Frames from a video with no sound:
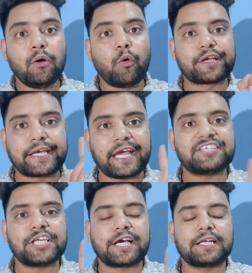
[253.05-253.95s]
और
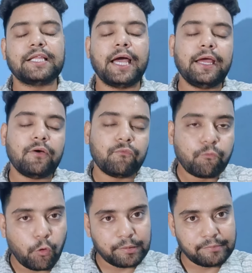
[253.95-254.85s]
कैसे करना है
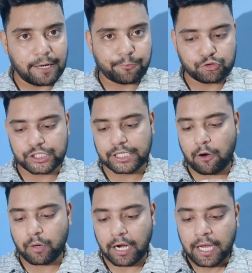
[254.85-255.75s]
वो भी मैं आपको
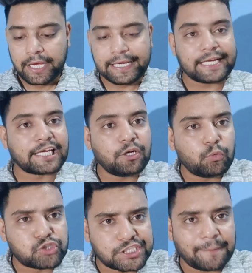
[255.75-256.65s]
सिखाऊंगा लेकिन
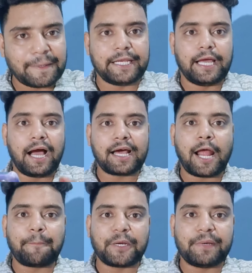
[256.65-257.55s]
उससे पहले अगर
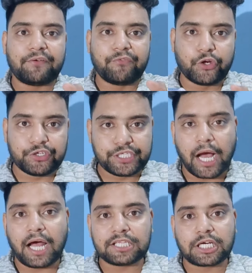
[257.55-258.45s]
आपने मेरी वीडियो
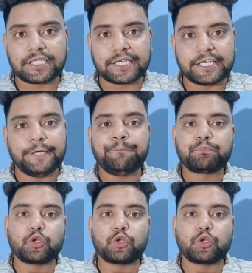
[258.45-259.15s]
यहां तक देखी